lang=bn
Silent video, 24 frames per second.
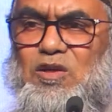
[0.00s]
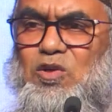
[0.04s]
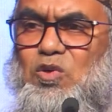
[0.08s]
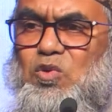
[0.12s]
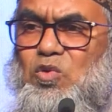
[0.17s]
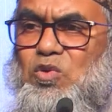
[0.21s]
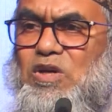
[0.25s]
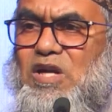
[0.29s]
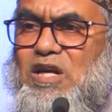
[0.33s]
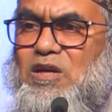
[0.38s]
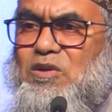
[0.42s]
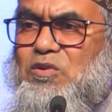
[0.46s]

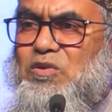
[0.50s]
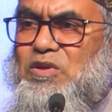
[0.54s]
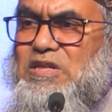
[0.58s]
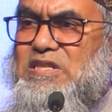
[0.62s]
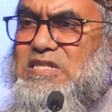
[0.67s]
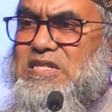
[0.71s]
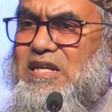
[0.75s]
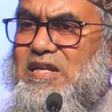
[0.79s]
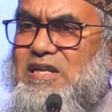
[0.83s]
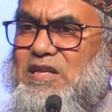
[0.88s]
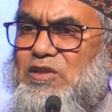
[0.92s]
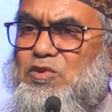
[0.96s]
গুণা
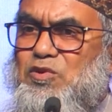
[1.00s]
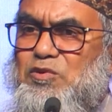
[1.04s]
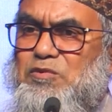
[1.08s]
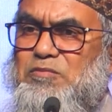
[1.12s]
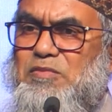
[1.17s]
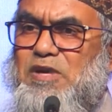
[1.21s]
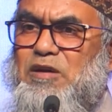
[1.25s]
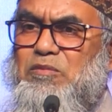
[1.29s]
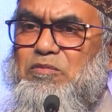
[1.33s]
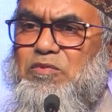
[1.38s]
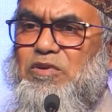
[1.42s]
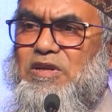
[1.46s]
করেছে আল্লাহ তুমি
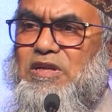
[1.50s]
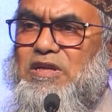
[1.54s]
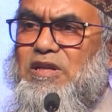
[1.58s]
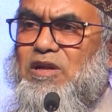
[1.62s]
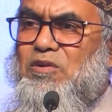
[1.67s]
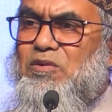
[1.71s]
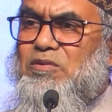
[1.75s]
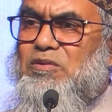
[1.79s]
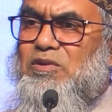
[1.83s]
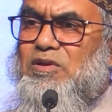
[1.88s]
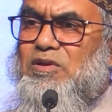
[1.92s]
মাফ করে দাও